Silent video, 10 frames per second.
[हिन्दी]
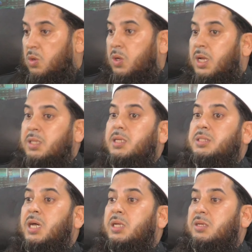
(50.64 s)
और अंदर
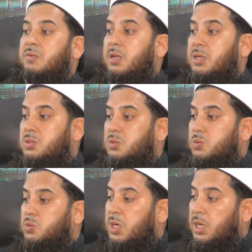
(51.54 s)
से आने वाले जो
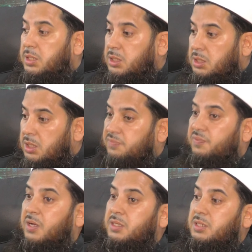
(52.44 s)
नूरानी
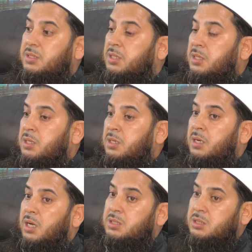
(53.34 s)
इरफानी
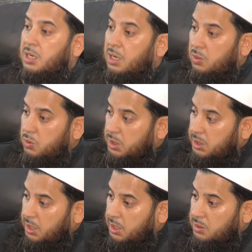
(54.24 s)
अशकाल और
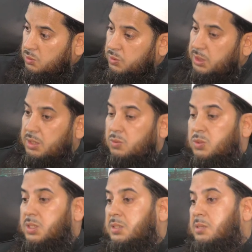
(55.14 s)
ख्याल होंगे
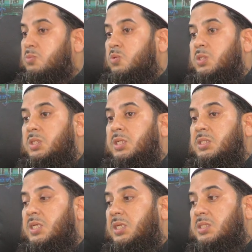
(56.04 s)
उनका दम घुटने
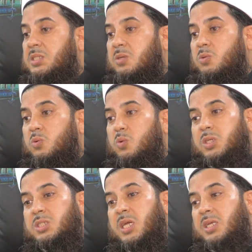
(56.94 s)
से इंसान को
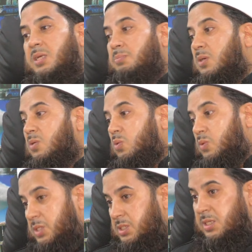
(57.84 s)
कोई शय तब तक
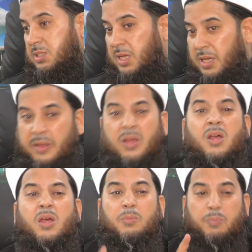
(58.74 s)
रोक नहीं सकता है
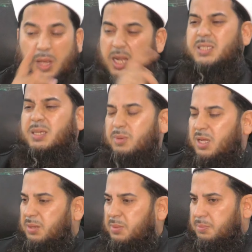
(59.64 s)
पहले
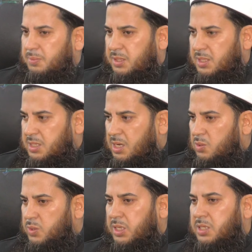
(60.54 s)
ज़माने आपने देखा
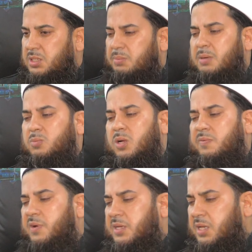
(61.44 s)
होगा कि जब हम
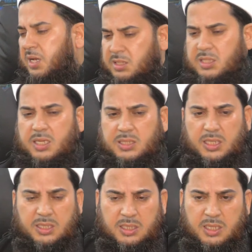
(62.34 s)
औरफा के यहाँ चले
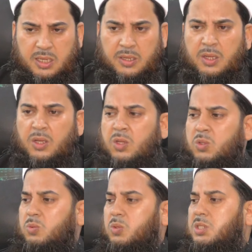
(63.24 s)
जाते थे
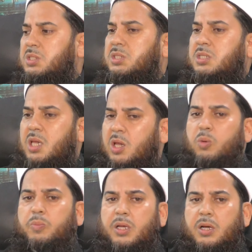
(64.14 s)
तो वो किसी के
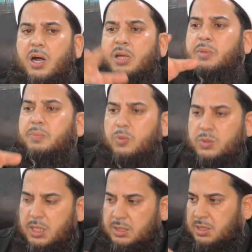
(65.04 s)
में गार में
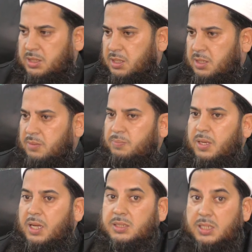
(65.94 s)
पहुँचाते थे कि
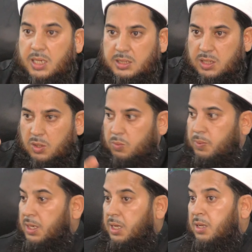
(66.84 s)
फलां जगह जाओ
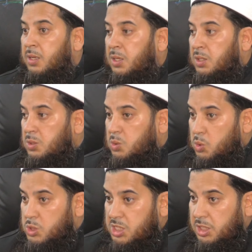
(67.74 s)
फलां
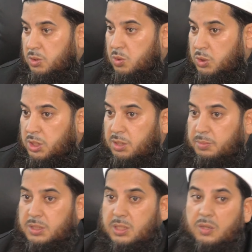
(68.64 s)
कोठ कोठरी
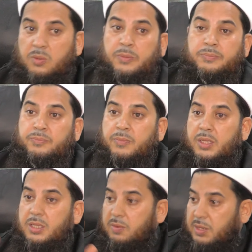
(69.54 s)
में जाओ
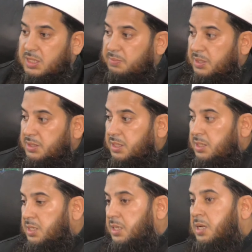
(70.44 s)
दरवाज़ा बंद
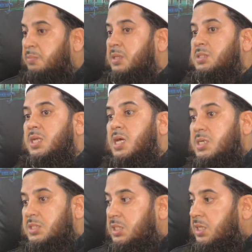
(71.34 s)
गिर के हमें
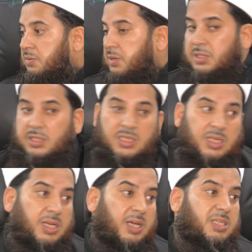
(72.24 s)
चलाकशी करवाते
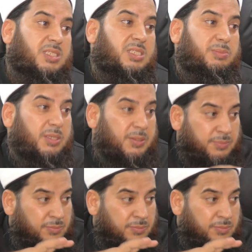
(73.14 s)
थे या किसी भी